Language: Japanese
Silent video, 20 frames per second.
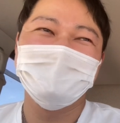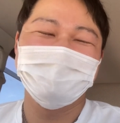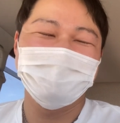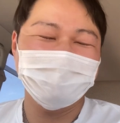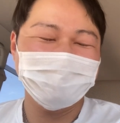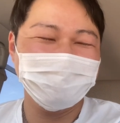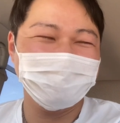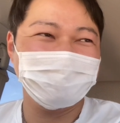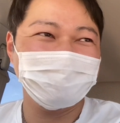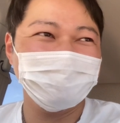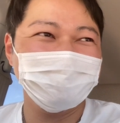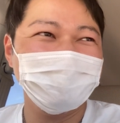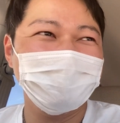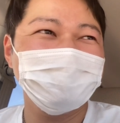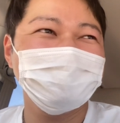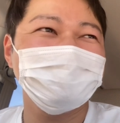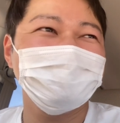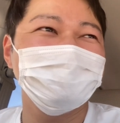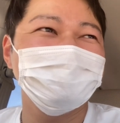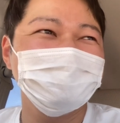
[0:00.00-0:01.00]
リアルにそうな
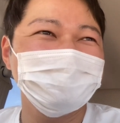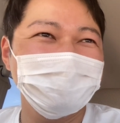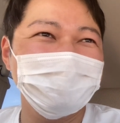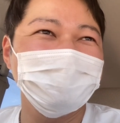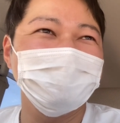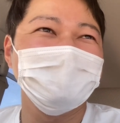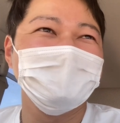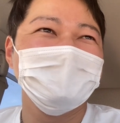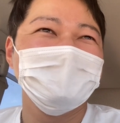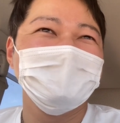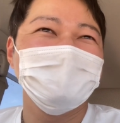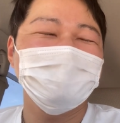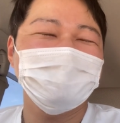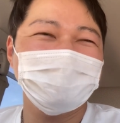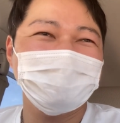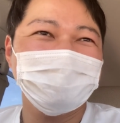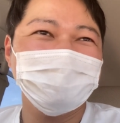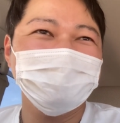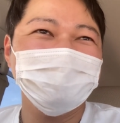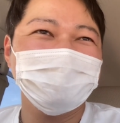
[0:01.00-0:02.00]
ると思うんで、やっぱ
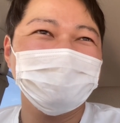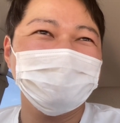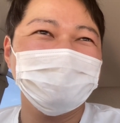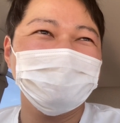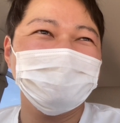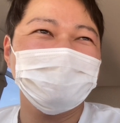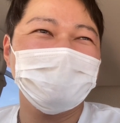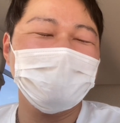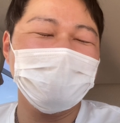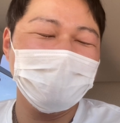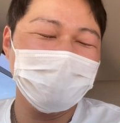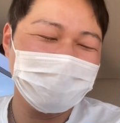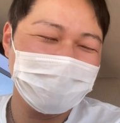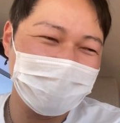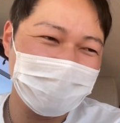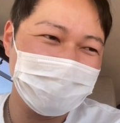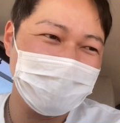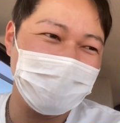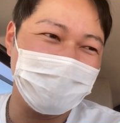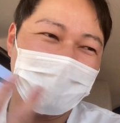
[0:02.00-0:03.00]
そういう買い
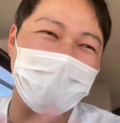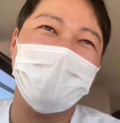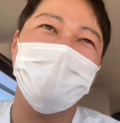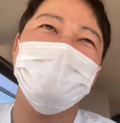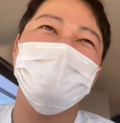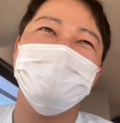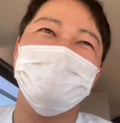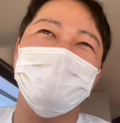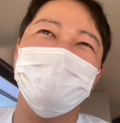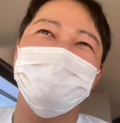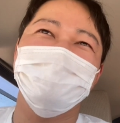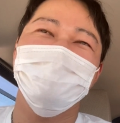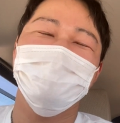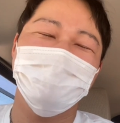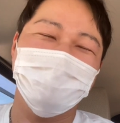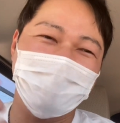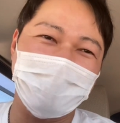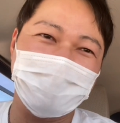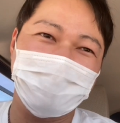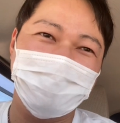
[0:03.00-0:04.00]
たくても買えない。
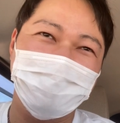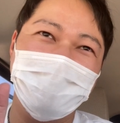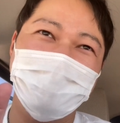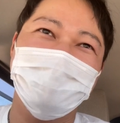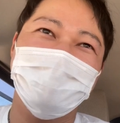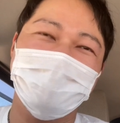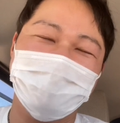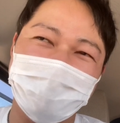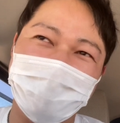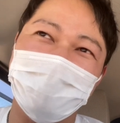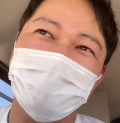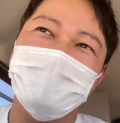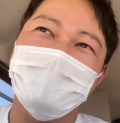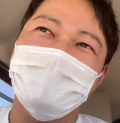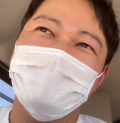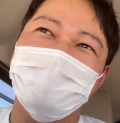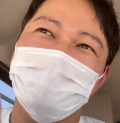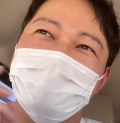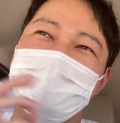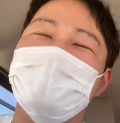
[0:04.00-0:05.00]
ローンは組めるけど、
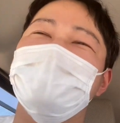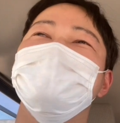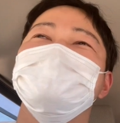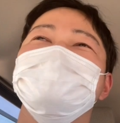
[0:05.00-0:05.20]
えー、買